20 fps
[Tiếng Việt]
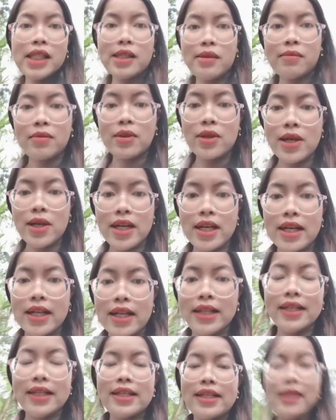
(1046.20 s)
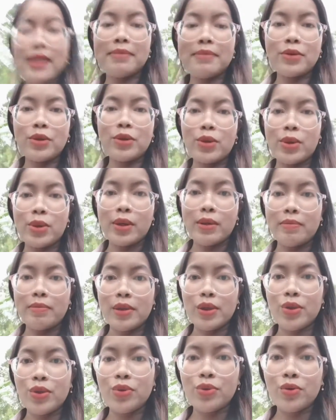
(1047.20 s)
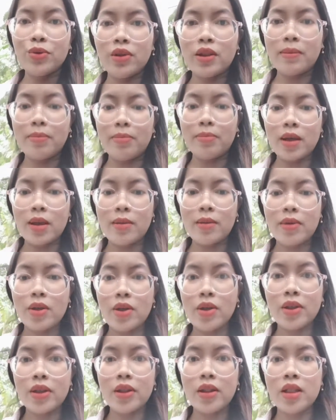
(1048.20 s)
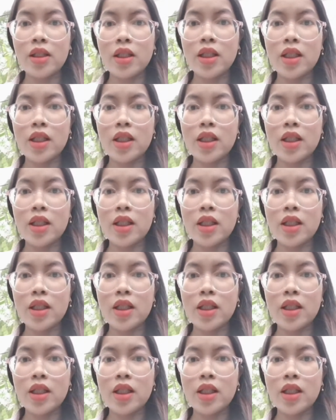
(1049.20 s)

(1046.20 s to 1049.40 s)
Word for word: không có ai xem rồi mình xuống tấp tấp thôi